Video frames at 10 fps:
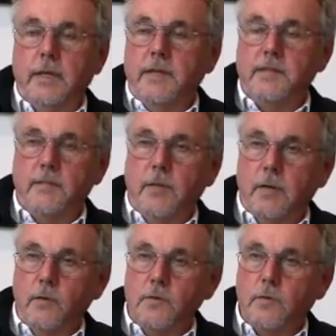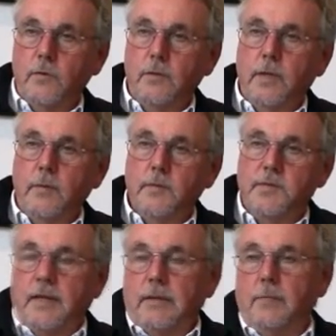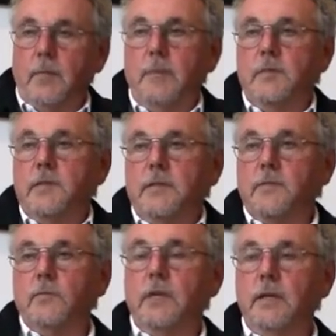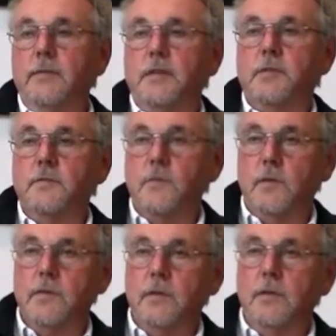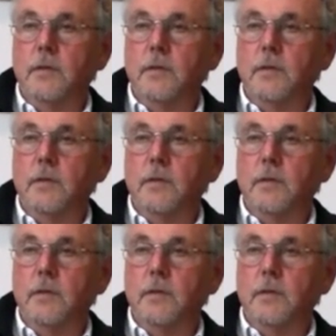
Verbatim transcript: Äh, erster Mal große Kundgebung, zweiter Mal Besetzung der Gewerkschaftshäuser